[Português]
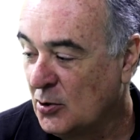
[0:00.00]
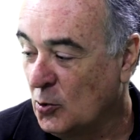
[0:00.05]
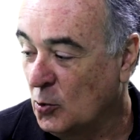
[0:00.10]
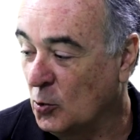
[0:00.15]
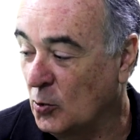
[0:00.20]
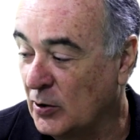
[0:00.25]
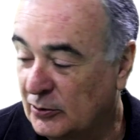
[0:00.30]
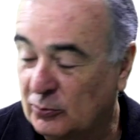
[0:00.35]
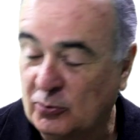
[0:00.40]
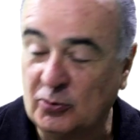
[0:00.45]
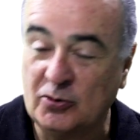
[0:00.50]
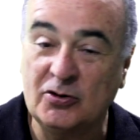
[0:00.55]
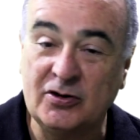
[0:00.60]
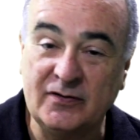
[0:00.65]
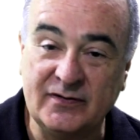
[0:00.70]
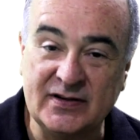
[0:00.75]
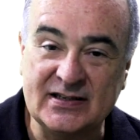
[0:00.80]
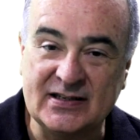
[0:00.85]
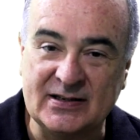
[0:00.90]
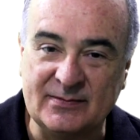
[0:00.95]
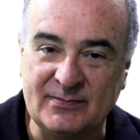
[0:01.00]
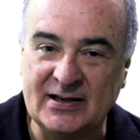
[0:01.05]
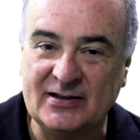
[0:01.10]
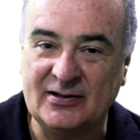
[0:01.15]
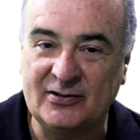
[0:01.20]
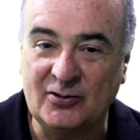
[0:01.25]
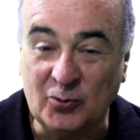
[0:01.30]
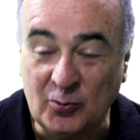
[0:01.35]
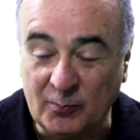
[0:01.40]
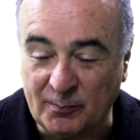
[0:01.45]
O retorno do
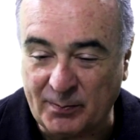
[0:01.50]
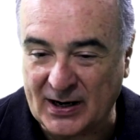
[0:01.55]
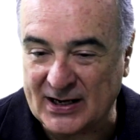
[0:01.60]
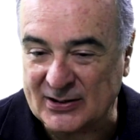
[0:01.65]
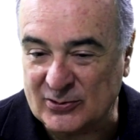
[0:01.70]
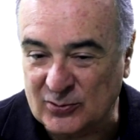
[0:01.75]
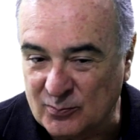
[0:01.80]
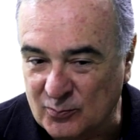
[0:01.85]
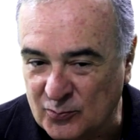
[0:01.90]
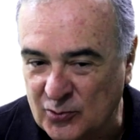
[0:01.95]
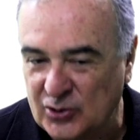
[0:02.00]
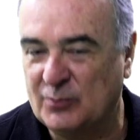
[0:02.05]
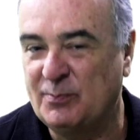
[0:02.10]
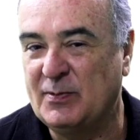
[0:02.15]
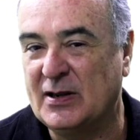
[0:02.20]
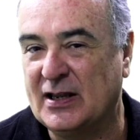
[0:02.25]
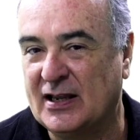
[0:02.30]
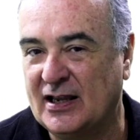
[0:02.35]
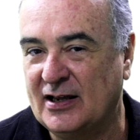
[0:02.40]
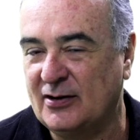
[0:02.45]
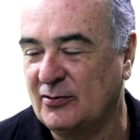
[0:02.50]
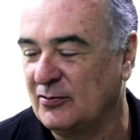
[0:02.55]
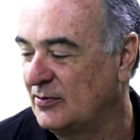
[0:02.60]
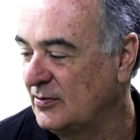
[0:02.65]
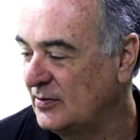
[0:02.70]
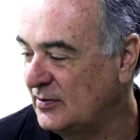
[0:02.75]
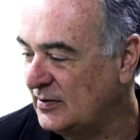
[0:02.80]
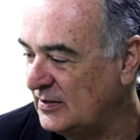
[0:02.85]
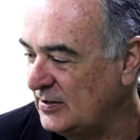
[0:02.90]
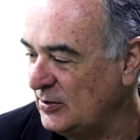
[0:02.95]
investimento deu num prazo muito pequeno,
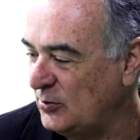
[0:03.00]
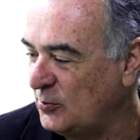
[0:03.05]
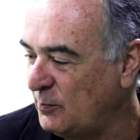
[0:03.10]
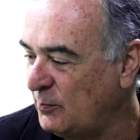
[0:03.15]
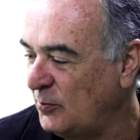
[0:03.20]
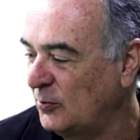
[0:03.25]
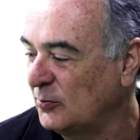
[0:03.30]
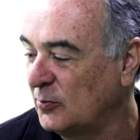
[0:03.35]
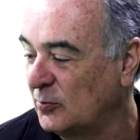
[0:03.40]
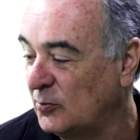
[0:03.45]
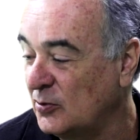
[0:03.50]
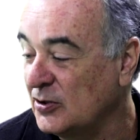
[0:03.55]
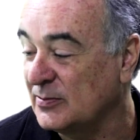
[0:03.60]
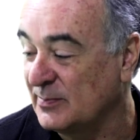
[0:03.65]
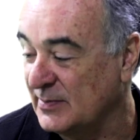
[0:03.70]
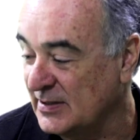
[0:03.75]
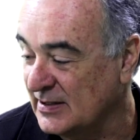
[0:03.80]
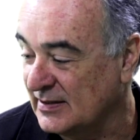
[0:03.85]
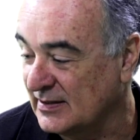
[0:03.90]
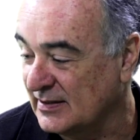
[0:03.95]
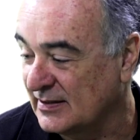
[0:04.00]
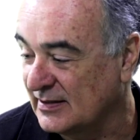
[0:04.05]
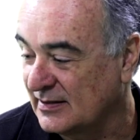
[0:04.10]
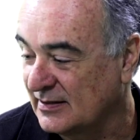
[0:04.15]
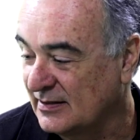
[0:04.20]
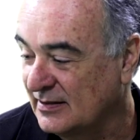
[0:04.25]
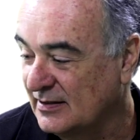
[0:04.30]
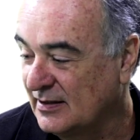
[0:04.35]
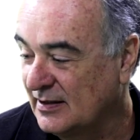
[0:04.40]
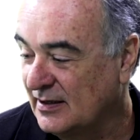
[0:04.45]
5,2 meses.